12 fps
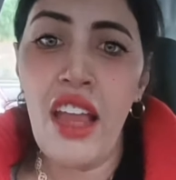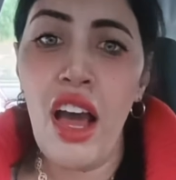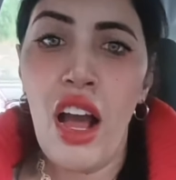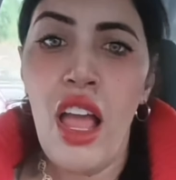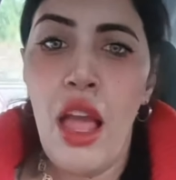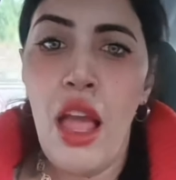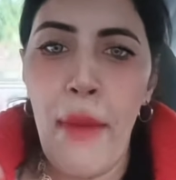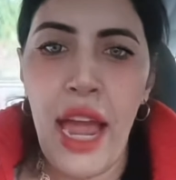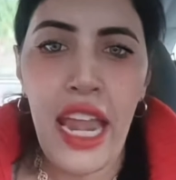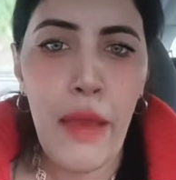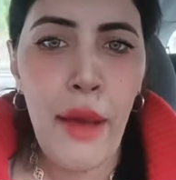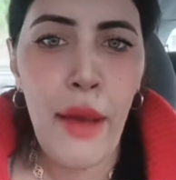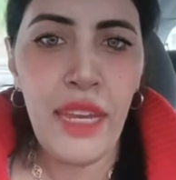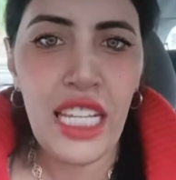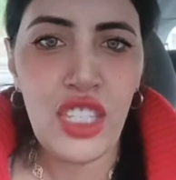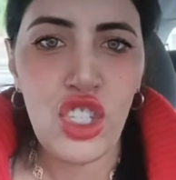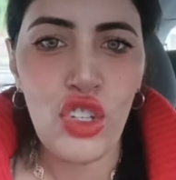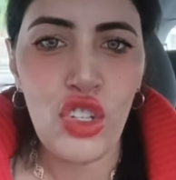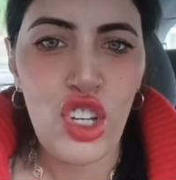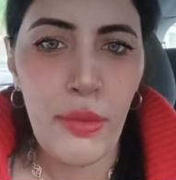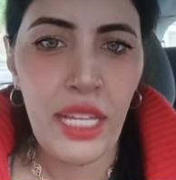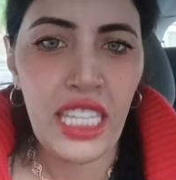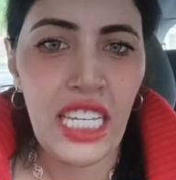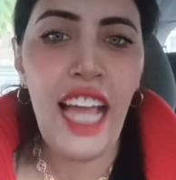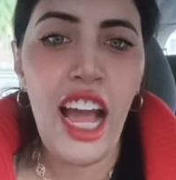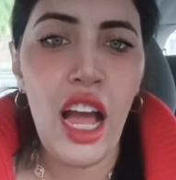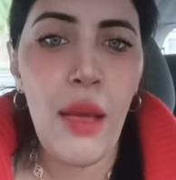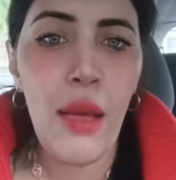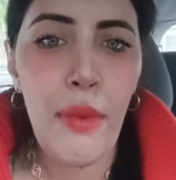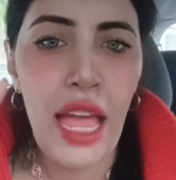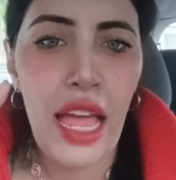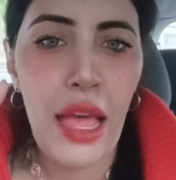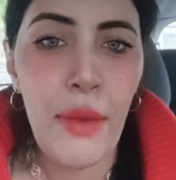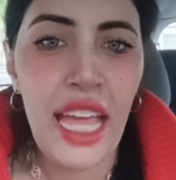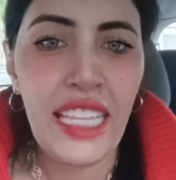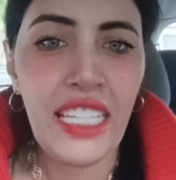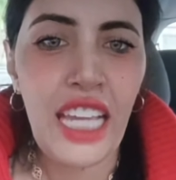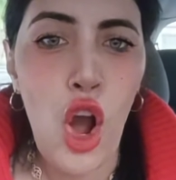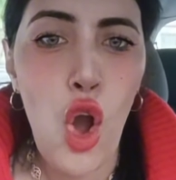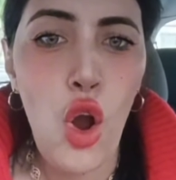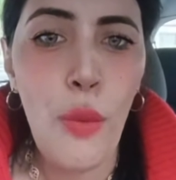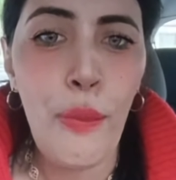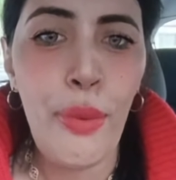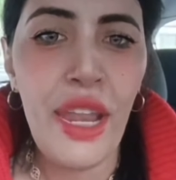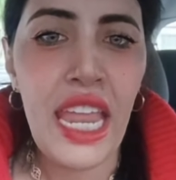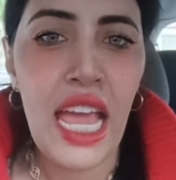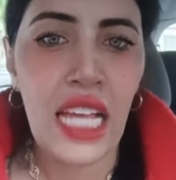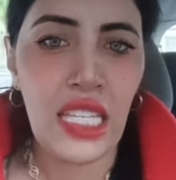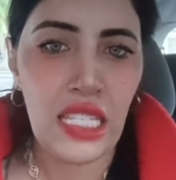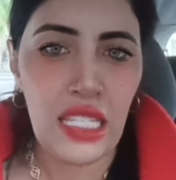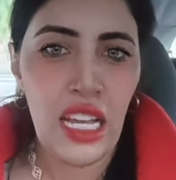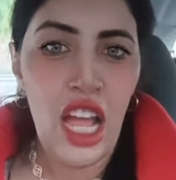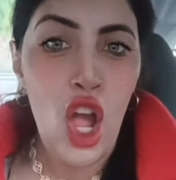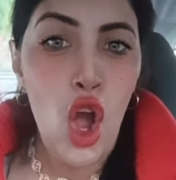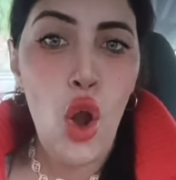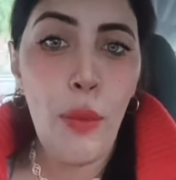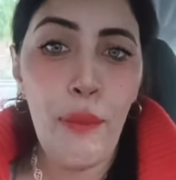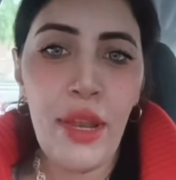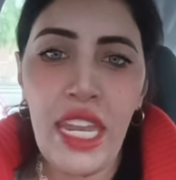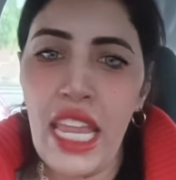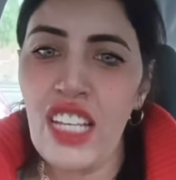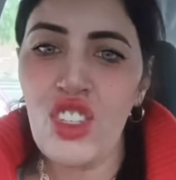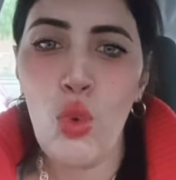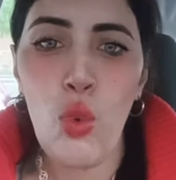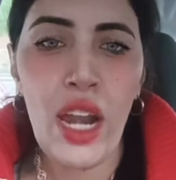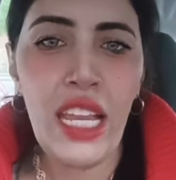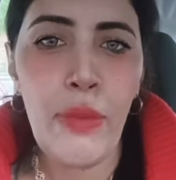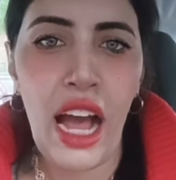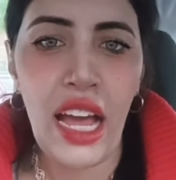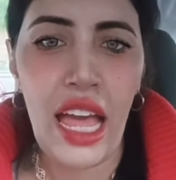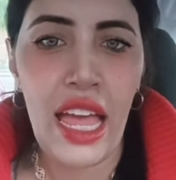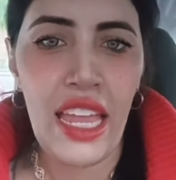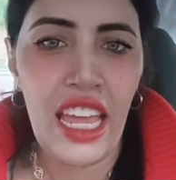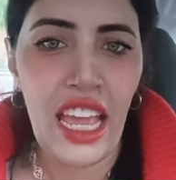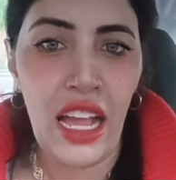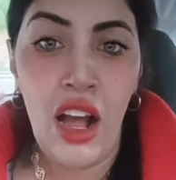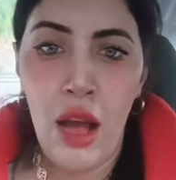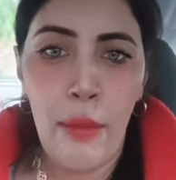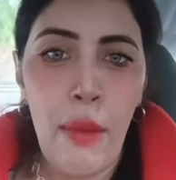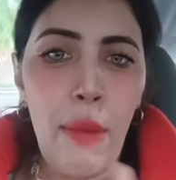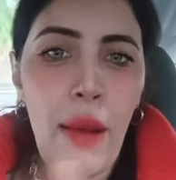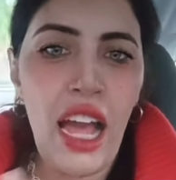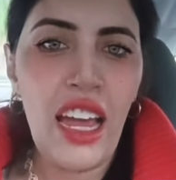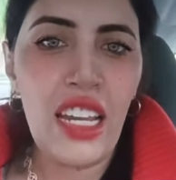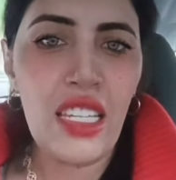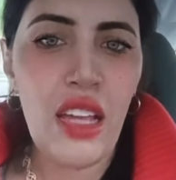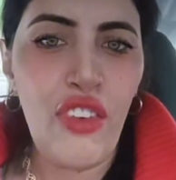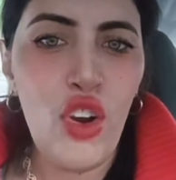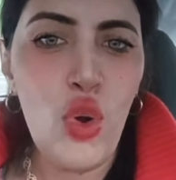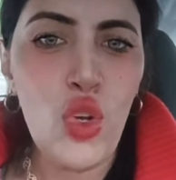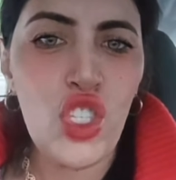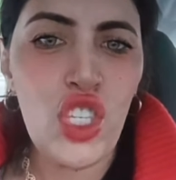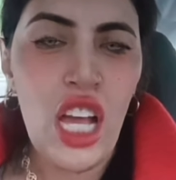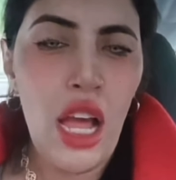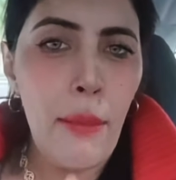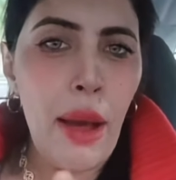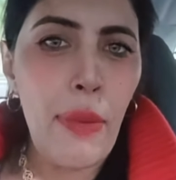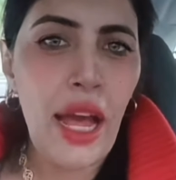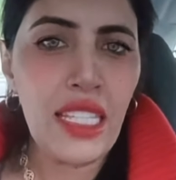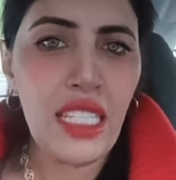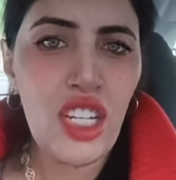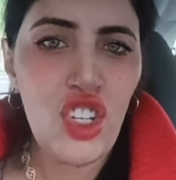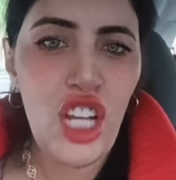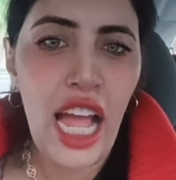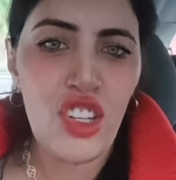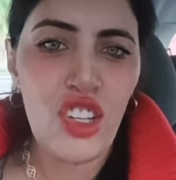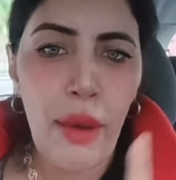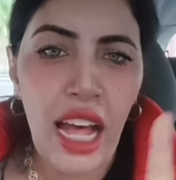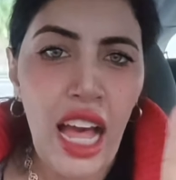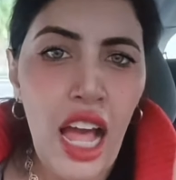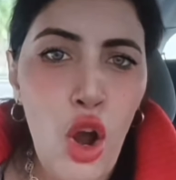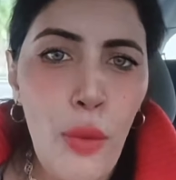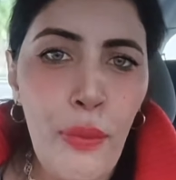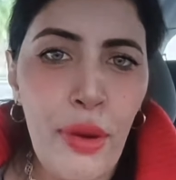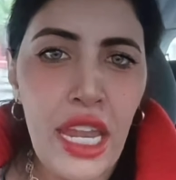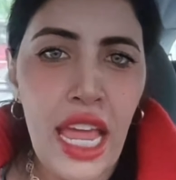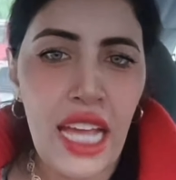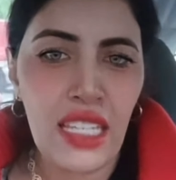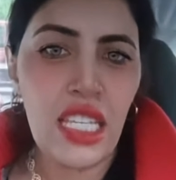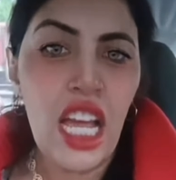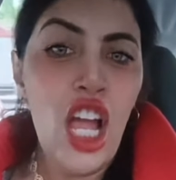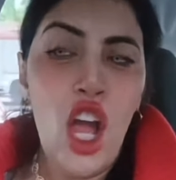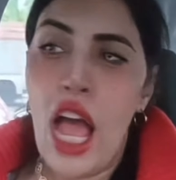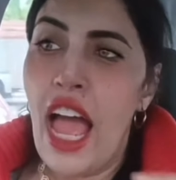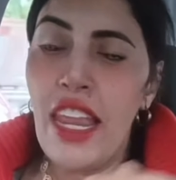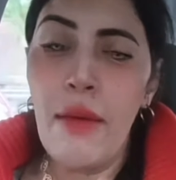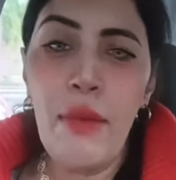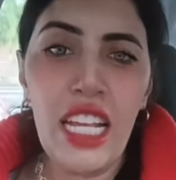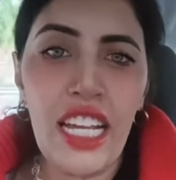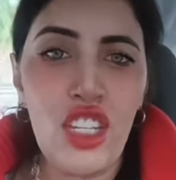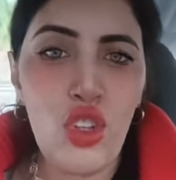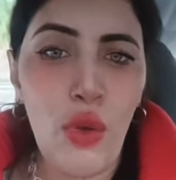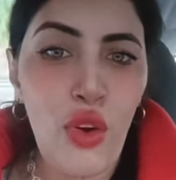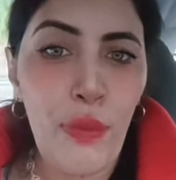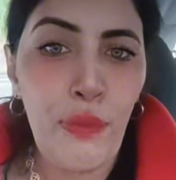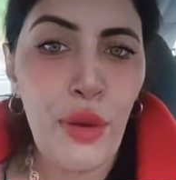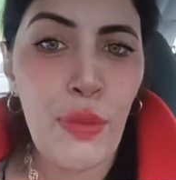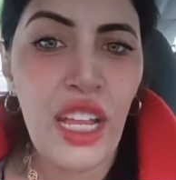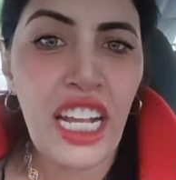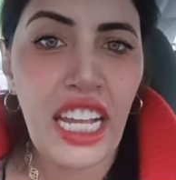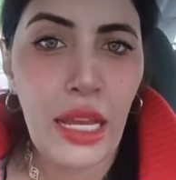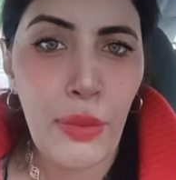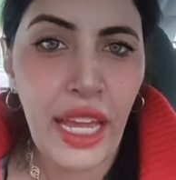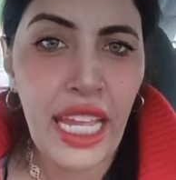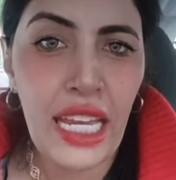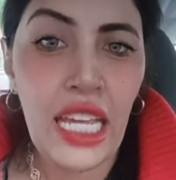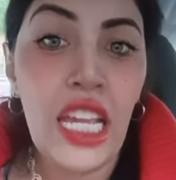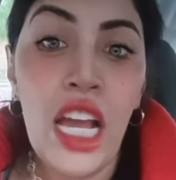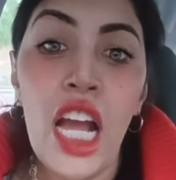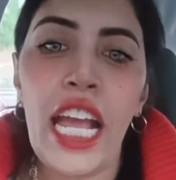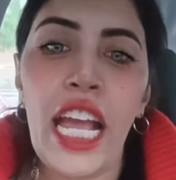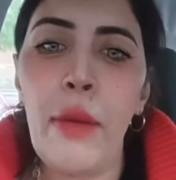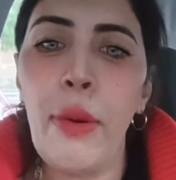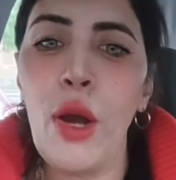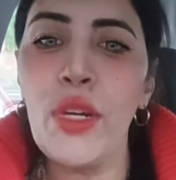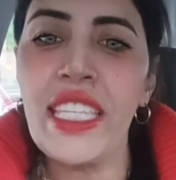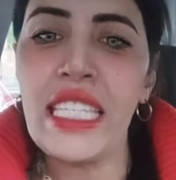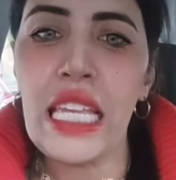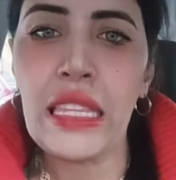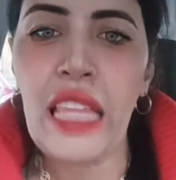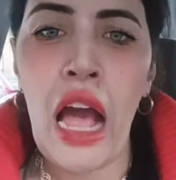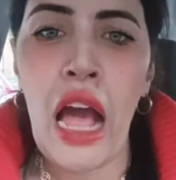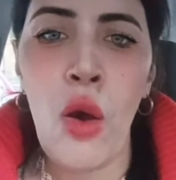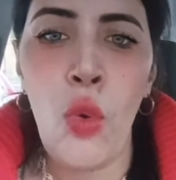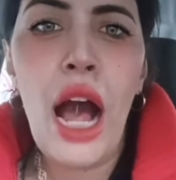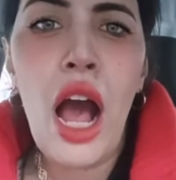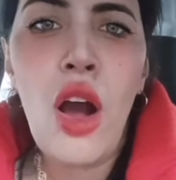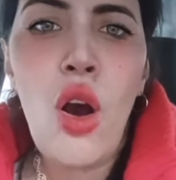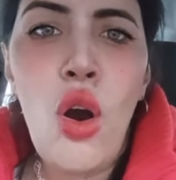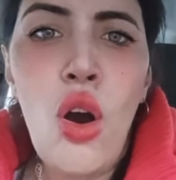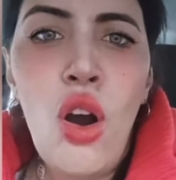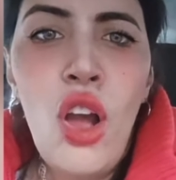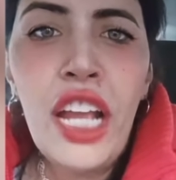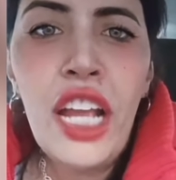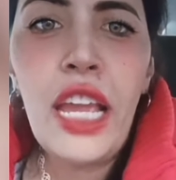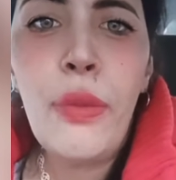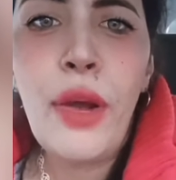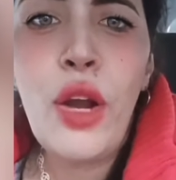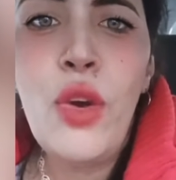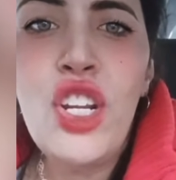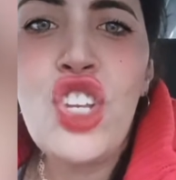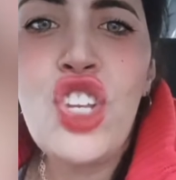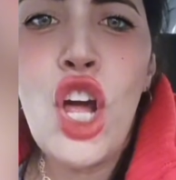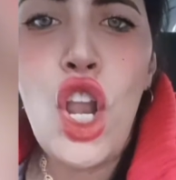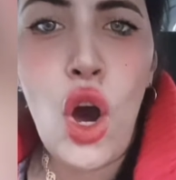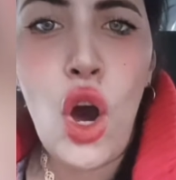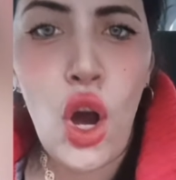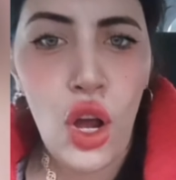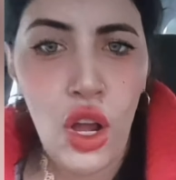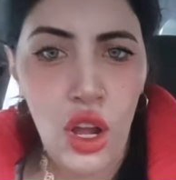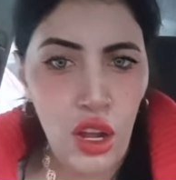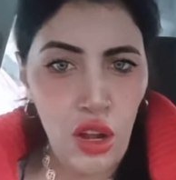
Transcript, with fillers: انا ما رابحه من السوشيال مادحه ماديه حب الناس حب الناس هو اللي باغا انايا ما باغا فلوس ما باغا حتى شي حاجه باغا حب الناس انا ملي كيشوفوا البيبليك كيبغيني كيبغيو يتسطا حماقو كيبغيو يجهلو